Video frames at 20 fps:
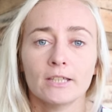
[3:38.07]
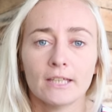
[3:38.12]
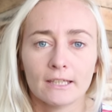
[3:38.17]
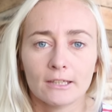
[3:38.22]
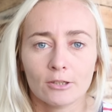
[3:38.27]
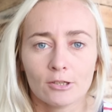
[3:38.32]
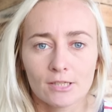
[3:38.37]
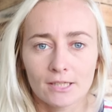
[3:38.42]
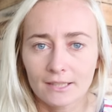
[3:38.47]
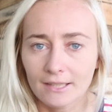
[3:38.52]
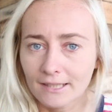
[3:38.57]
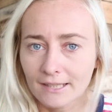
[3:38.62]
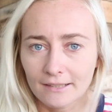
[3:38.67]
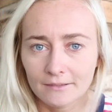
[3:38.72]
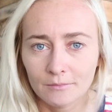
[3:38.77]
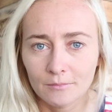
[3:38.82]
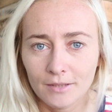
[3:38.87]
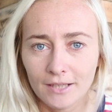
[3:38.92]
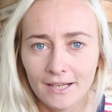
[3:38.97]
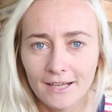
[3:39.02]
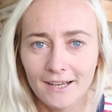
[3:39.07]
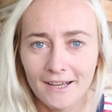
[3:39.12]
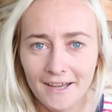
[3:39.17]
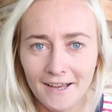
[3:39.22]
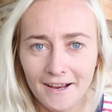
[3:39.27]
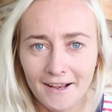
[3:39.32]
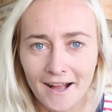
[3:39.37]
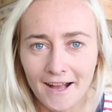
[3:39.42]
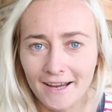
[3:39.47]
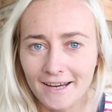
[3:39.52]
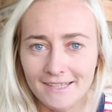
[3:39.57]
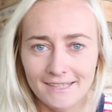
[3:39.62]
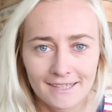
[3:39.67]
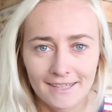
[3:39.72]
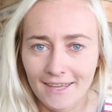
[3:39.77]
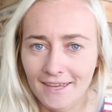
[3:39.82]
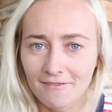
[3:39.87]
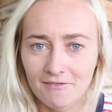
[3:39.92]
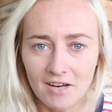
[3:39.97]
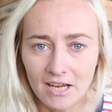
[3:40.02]
Нет, то есть это как бы как раз
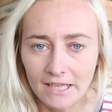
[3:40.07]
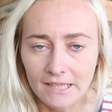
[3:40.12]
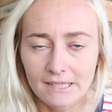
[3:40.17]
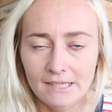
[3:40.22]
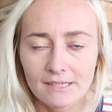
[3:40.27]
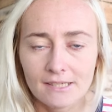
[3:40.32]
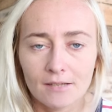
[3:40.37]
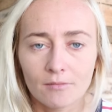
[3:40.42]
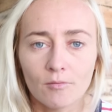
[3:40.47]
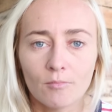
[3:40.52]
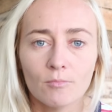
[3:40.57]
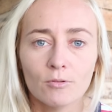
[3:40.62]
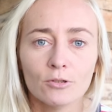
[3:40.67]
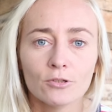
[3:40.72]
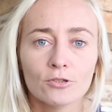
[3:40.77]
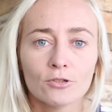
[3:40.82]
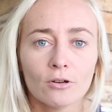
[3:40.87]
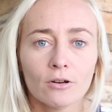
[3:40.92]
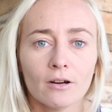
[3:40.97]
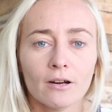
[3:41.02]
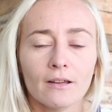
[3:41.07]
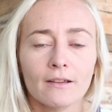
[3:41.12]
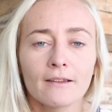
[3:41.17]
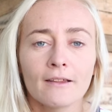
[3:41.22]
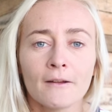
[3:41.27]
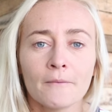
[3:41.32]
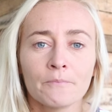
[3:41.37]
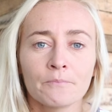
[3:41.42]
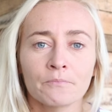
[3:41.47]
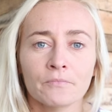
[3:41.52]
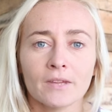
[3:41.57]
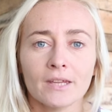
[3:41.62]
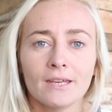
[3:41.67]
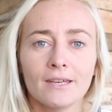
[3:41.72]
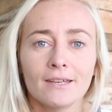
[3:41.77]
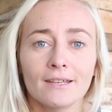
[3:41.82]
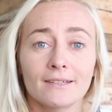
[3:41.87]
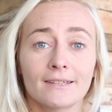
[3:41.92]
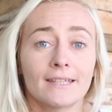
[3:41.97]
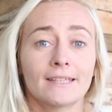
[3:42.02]
не является системой Blue Journal,
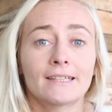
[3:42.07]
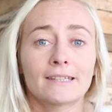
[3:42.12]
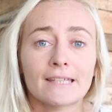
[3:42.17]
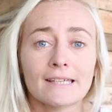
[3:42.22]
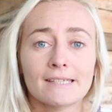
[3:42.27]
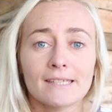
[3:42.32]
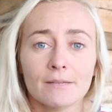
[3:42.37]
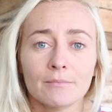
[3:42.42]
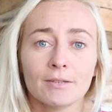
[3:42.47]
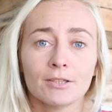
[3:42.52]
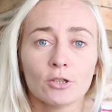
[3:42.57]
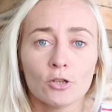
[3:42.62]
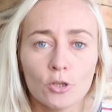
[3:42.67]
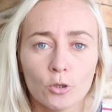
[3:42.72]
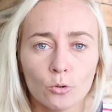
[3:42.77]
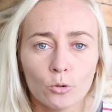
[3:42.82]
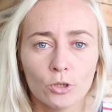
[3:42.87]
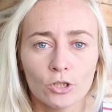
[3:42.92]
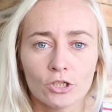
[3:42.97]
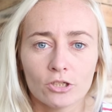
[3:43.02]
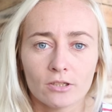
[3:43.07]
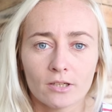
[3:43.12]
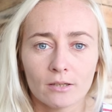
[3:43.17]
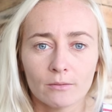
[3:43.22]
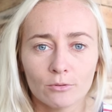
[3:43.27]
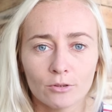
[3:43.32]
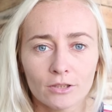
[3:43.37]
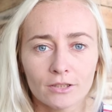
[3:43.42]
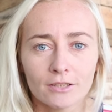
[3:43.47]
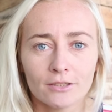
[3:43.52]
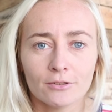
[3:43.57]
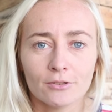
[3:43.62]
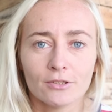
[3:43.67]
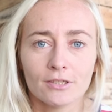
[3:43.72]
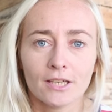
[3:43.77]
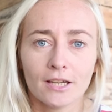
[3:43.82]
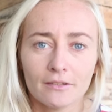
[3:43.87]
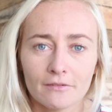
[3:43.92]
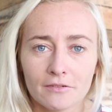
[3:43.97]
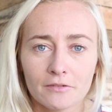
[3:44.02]
и это та система, которая не очень работает, то
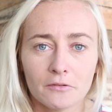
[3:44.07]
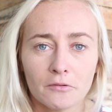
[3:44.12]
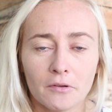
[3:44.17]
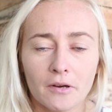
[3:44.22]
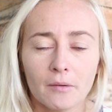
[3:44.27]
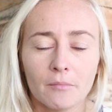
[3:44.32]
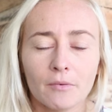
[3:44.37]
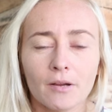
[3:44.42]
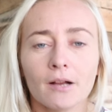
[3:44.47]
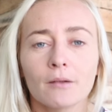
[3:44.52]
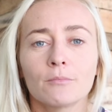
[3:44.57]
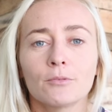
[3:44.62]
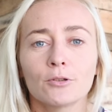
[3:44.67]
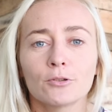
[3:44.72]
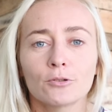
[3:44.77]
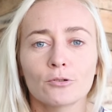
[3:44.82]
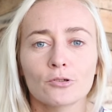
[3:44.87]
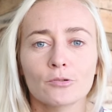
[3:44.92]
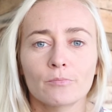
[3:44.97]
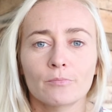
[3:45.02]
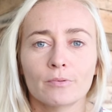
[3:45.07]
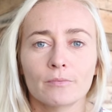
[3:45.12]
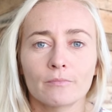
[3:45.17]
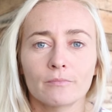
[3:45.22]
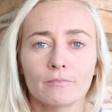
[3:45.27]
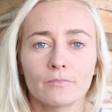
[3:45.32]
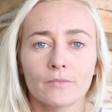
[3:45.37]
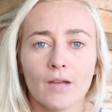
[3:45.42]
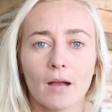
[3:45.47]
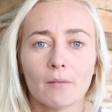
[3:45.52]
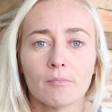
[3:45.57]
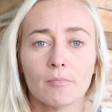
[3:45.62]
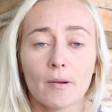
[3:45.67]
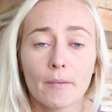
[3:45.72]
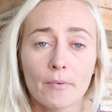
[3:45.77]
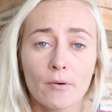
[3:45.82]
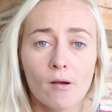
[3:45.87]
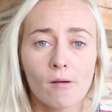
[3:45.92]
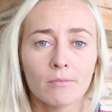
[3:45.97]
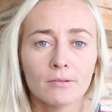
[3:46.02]
есть я в свое время как бы ее тоже как бы
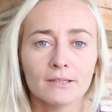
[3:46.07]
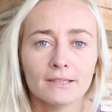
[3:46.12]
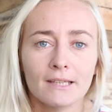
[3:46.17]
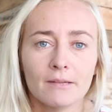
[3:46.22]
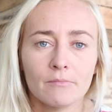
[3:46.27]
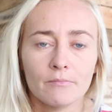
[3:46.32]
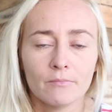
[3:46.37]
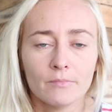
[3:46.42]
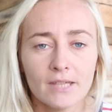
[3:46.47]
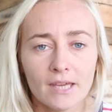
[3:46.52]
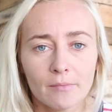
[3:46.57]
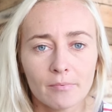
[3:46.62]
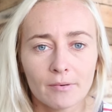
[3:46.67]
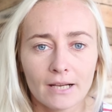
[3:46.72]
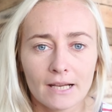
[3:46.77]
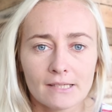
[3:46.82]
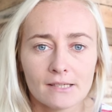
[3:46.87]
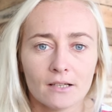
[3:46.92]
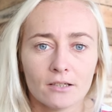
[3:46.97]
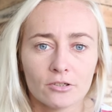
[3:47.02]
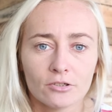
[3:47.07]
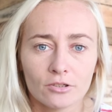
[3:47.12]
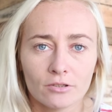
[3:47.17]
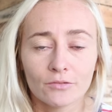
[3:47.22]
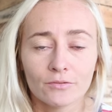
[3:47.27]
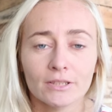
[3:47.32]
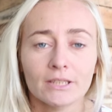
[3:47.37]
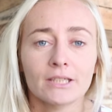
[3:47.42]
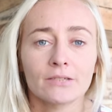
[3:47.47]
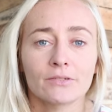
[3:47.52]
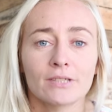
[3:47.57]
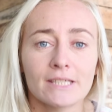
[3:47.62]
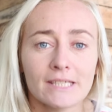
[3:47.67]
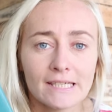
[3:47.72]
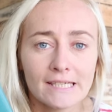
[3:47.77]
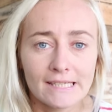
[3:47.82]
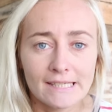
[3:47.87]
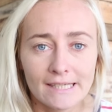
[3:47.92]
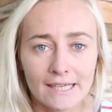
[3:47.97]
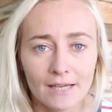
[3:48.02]
попробовала, Для, мне показалось, что вот эта вот
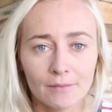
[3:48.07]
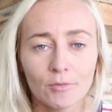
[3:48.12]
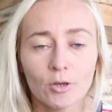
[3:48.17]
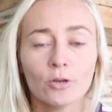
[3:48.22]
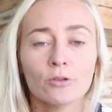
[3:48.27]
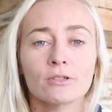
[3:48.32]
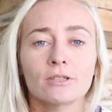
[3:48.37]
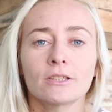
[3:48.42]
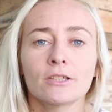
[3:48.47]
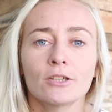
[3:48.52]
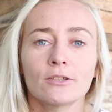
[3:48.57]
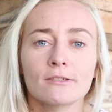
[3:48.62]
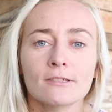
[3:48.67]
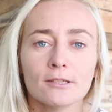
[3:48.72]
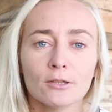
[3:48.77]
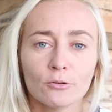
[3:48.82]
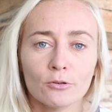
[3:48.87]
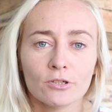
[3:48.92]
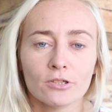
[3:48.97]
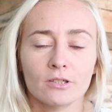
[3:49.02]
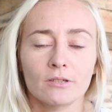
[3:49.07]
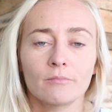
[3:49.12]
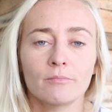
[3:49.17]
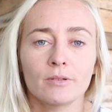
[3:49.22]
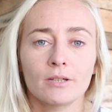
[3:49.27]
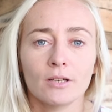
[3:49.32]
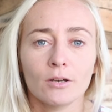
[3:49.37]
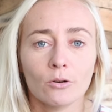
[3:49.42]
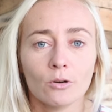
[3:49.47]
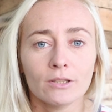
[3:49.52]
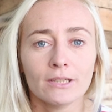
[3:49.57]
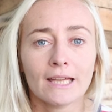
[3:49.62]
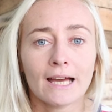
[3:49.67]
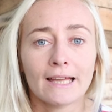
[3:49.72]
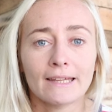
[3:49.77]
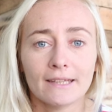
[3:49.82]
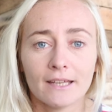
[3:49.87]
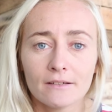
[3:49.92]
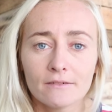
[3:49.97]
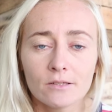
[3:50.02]
система, хоть и на нее сложный переход,
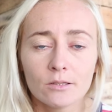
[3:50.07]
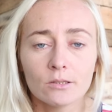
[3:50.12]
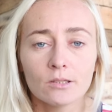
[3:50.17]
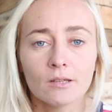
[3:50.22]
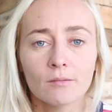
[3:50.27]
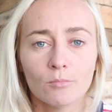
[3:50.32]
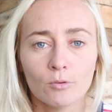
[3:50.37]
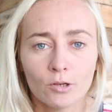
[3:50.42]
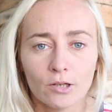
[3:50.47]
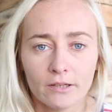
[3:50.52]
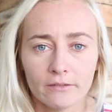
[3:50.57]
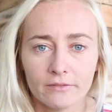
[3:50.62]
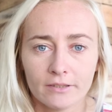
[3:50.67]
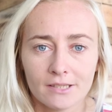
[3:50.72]
она все-таки более